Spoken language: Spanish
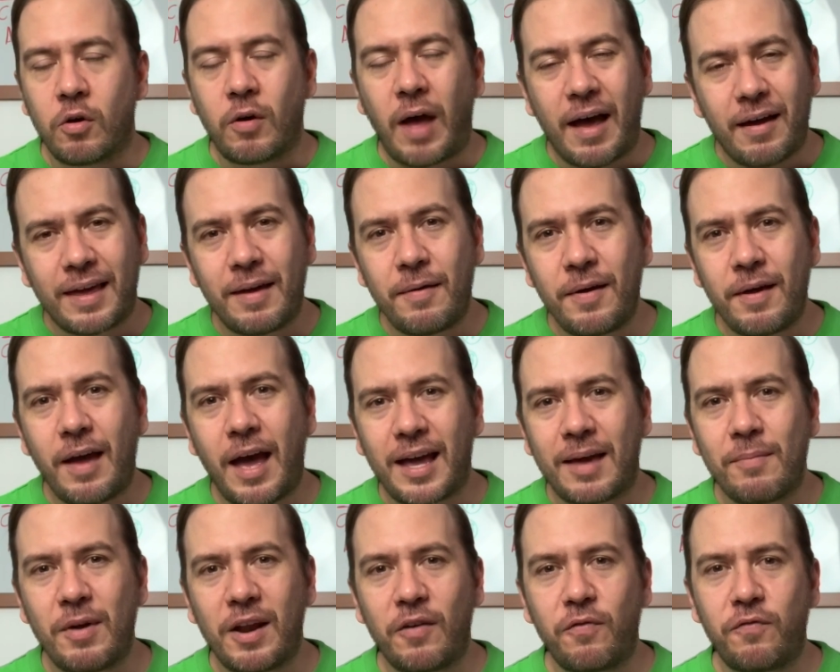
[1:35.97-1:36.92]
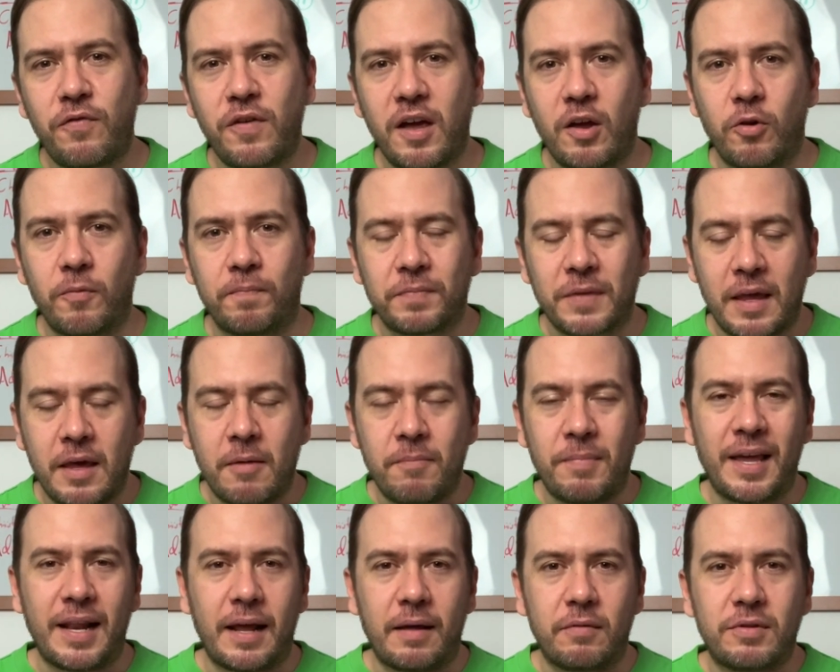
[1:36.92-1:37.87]
¿A qué, ¿A qué, me refiero?
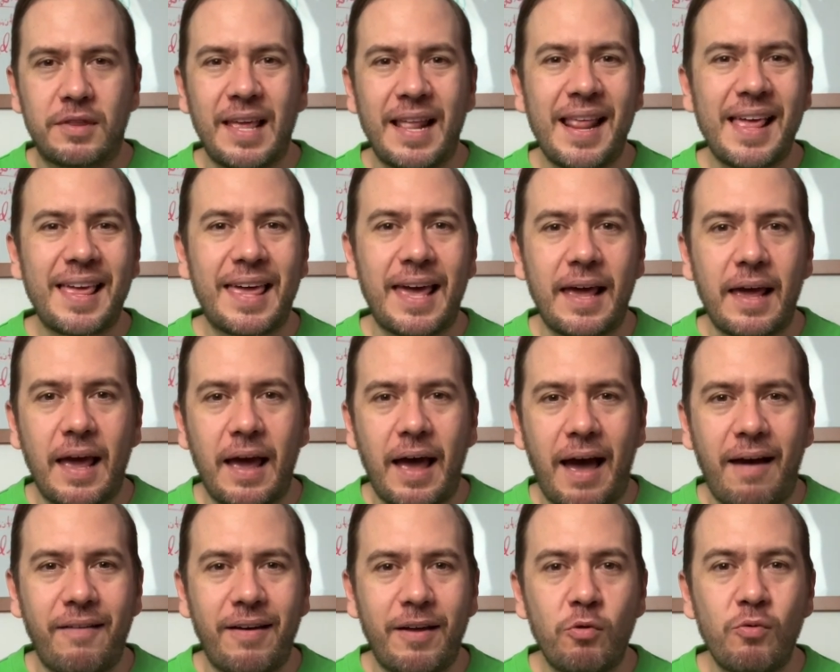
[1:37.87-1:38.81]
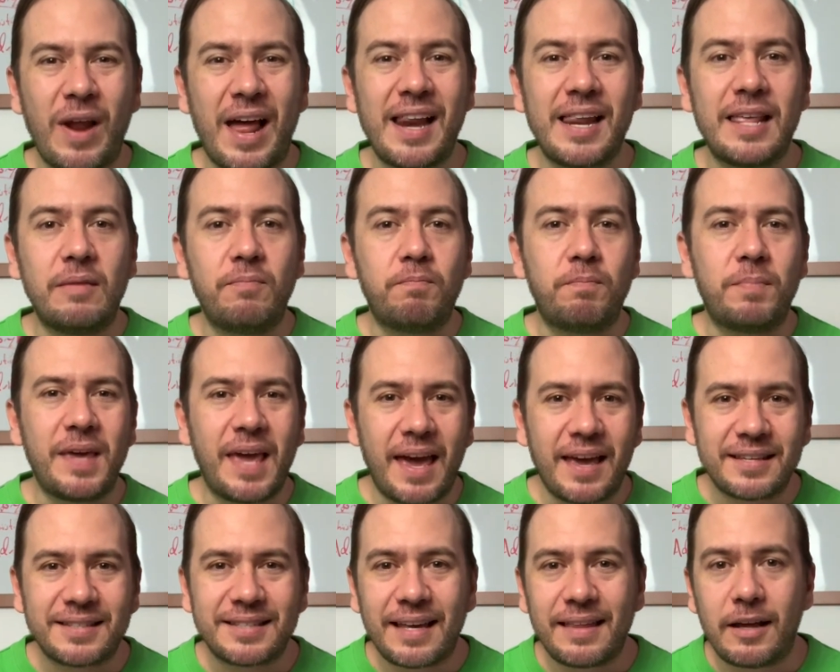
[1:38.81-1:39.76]
Mire, tienen que haber una
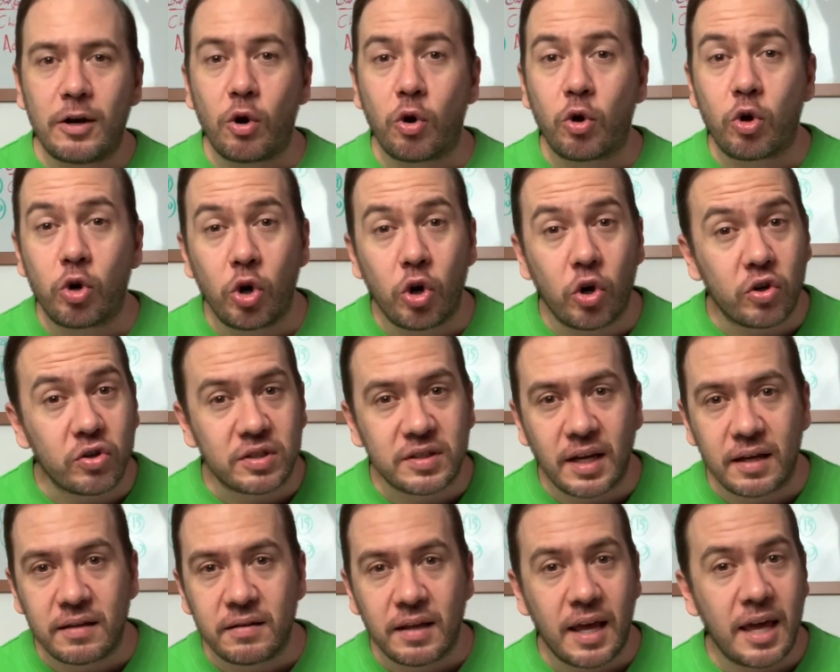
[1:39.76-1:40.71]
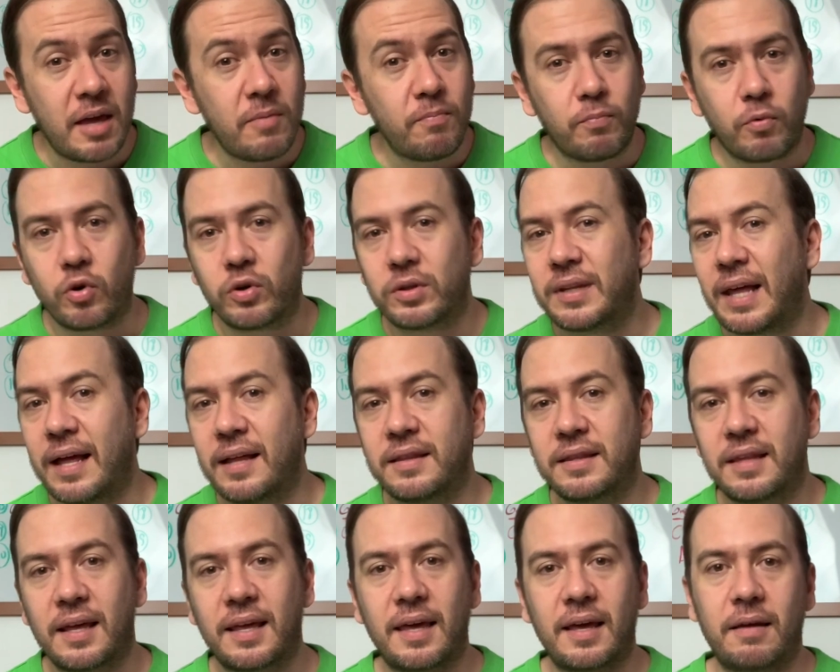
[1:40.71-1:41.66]
limpieza de los closets. Es
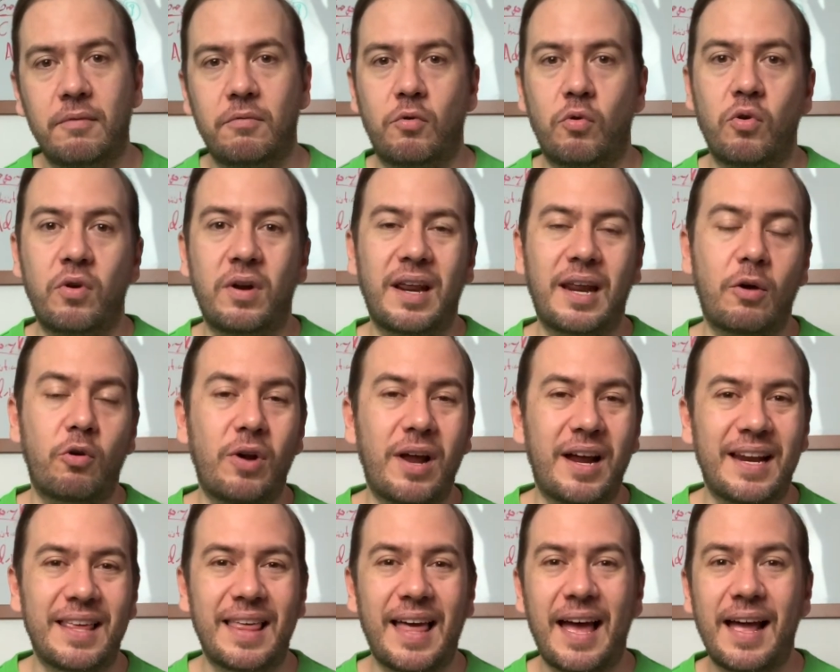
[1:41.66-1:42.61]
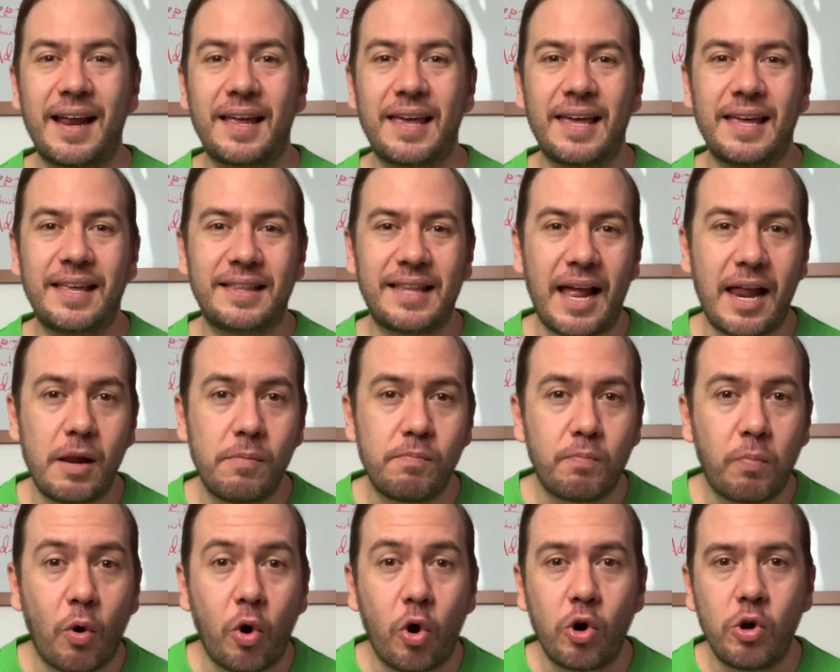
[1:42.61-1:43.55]
importante que con regularidad quites el
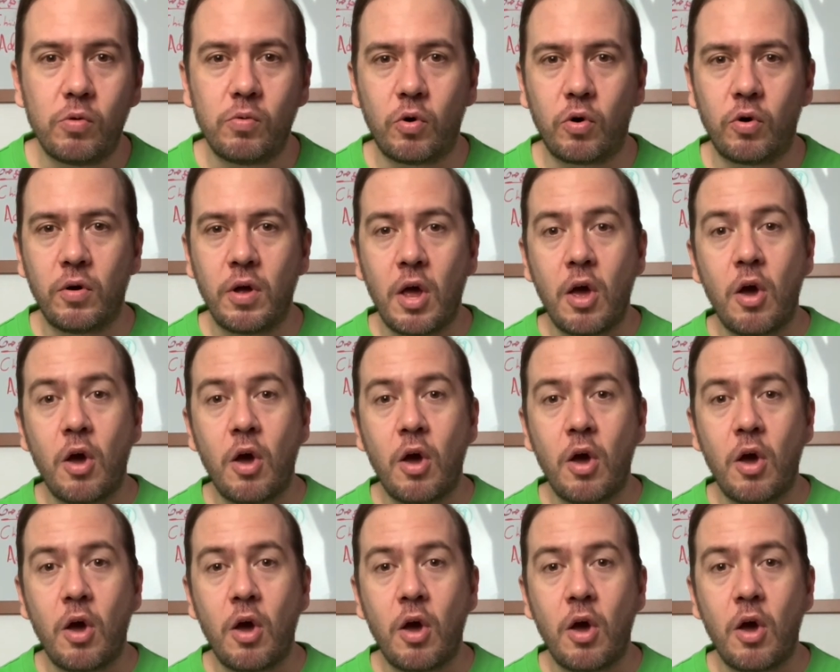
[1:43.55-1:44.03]
polvo,